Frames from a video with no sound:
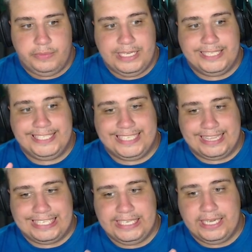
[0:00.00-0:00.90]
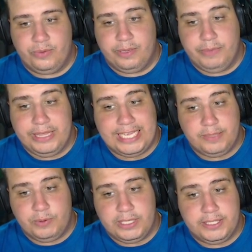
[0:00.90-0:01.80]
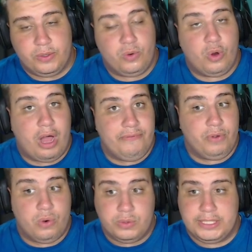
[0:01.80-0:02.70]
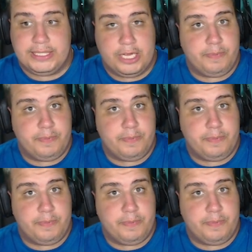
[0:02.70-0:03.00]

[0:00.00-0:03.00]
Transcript: E a gente já tá chegando. Estamos em 13º, 9 gols em 7